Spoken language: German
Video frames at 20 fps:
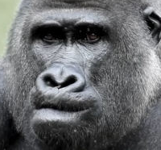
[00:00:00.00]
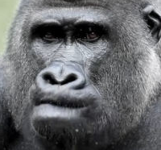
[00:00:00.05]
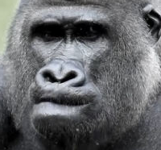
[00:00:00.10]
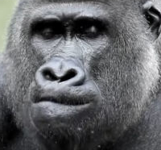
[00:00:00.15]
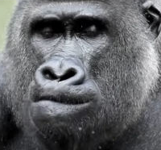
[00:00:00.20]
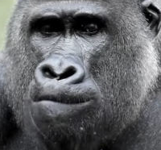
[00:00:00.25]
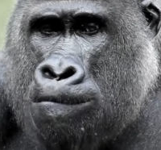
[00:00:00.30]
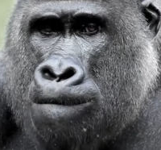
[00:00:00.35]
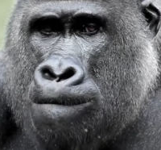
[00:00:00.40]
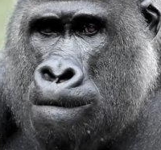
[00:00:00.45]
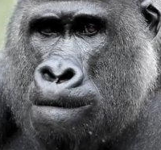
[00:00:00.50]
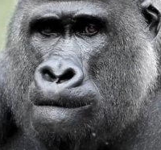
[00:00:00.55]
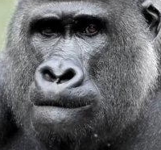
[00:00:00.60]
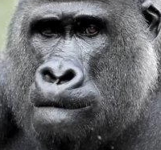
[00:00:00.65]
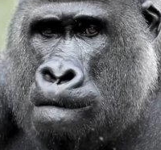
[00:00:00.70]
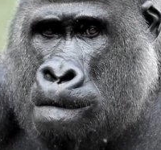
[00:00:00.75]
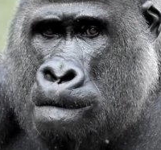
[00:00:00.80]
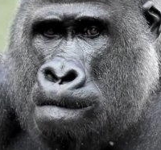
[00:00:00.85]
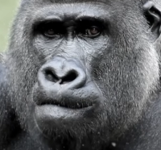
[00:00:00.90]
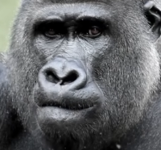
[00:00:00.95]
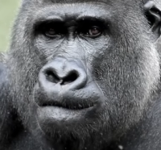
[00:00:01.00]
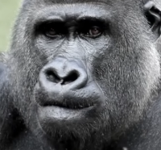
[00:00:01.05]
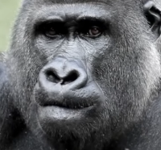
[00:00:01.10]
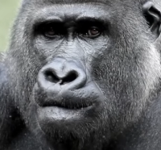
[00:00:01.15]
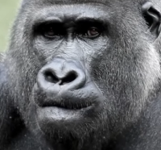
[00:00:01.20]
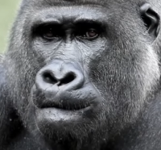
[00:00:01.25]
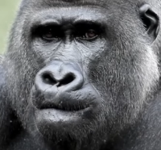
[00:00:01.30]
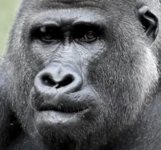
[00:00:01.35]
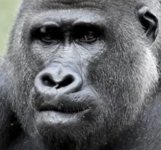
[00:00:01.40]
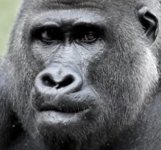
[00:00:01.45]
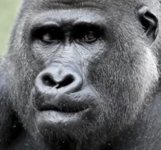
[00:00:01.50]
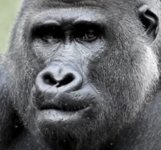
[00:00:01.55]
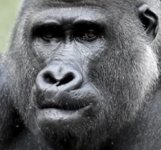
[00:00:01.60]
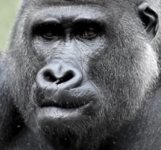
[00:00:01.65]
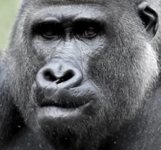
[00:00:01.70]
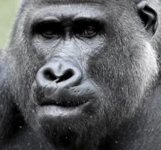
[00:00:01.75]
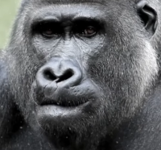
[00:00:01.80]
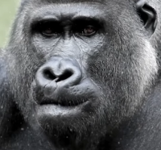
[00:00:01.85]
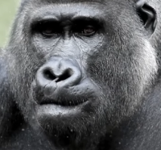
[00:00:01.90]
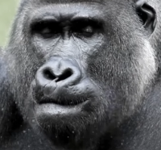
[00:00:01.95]
aus Lernen, Spiel und
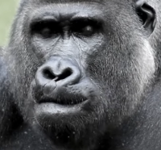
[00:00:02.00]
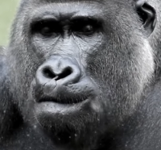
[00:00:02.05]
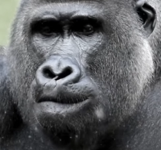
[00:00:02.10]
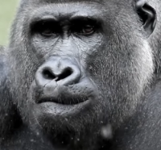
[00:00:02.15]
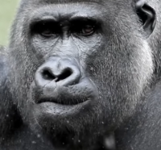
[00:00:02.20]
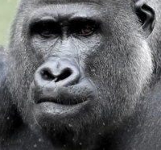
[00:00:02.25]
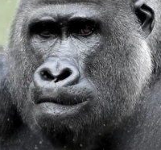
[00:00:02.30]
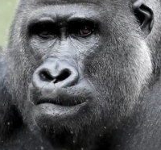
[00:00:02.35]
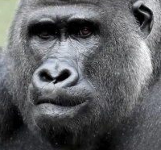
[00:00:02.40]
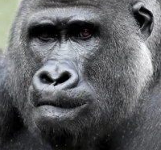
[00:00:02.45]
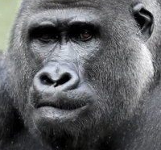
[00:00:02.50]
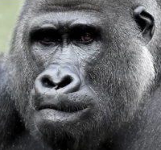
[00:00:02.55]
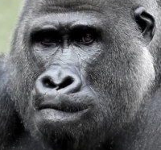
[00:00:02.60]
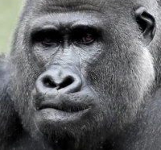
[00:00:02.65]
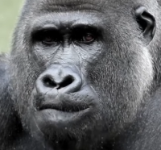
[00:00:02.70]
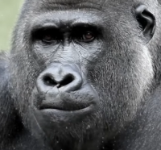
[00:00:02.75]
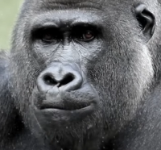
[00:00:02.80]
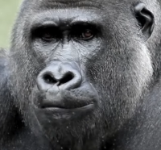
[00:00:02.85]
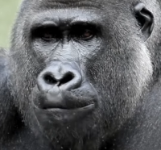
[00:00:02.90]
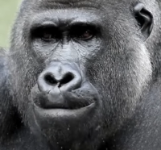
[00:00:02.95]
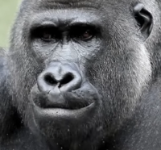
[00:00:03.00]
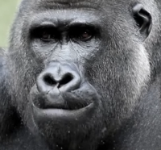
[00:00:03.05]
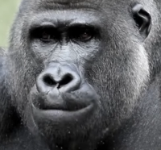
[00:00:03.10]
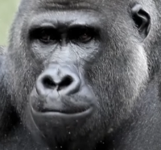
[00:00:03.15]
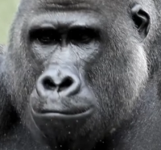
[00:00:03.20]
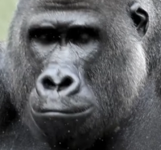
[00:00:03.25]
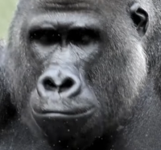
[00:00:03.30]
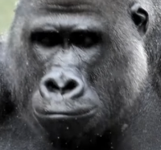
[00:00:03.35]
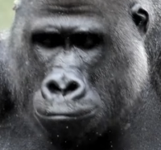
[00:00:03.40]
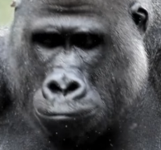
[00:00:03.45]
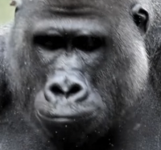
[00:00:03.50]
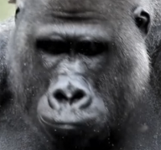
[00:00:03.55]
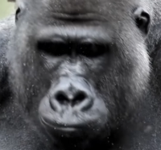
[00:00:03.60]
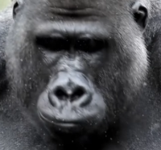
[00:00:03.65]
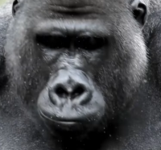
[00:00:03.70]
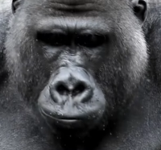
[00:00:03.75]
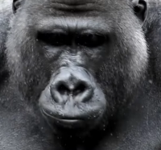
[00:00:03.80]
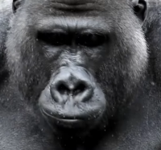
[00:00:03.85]
Zuneigung. Der Tag des Abschieds